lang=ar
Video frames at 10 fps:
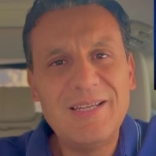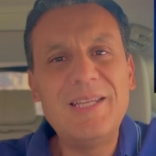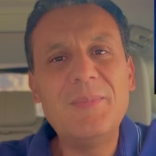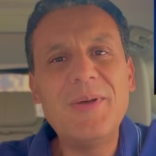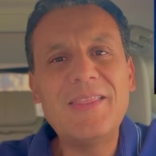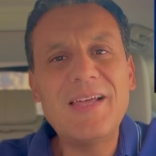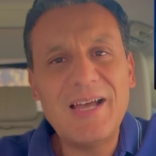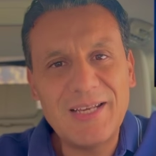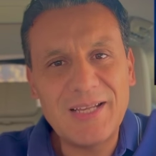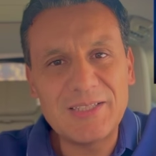
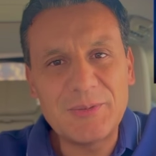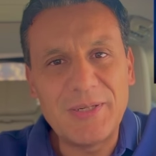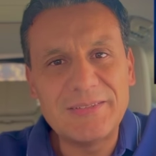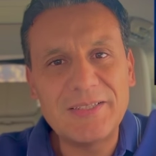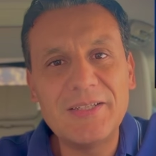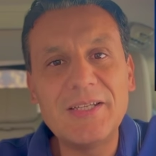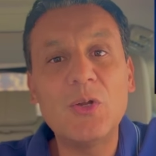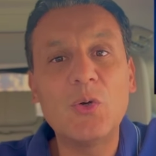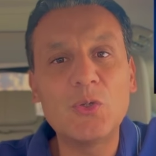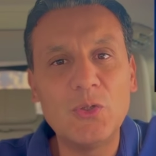لماذا ألغت بريطانيا
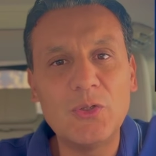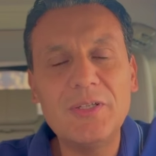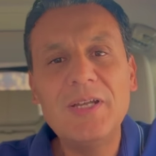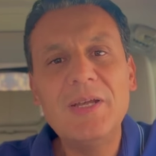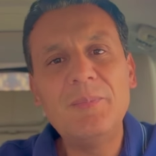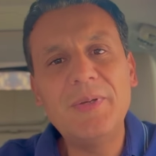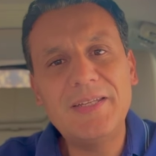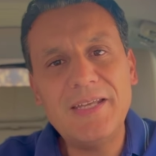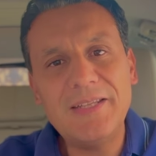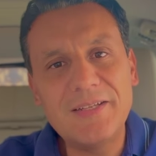الأردن
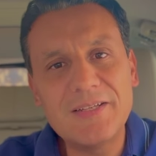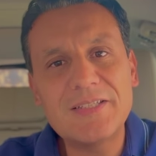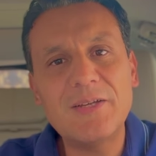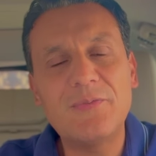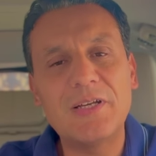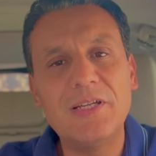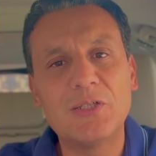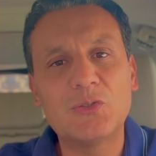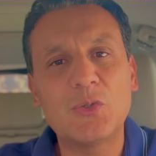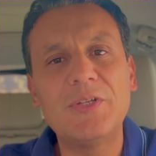من إذن السفر
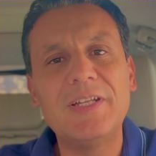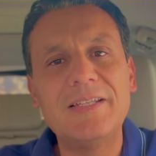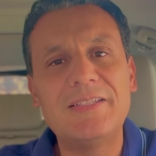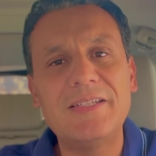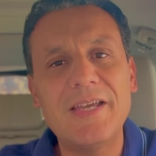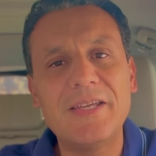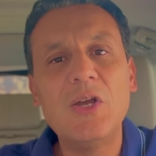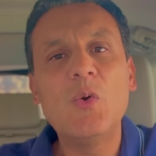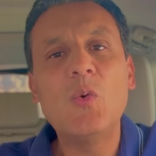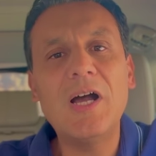الإلكتروني لتياي
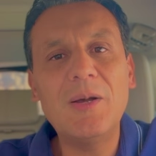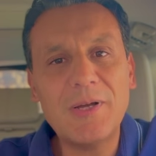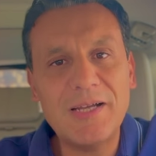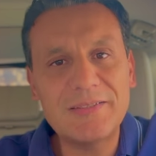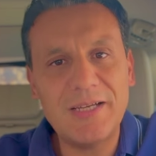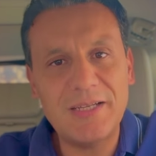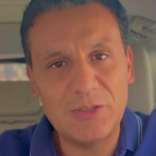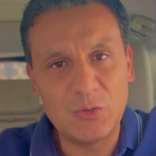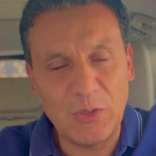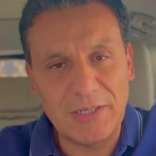وأبقت
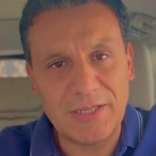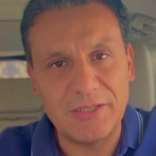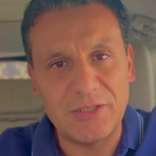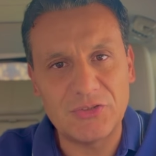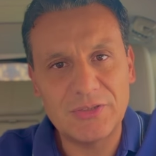على دول الخليج؟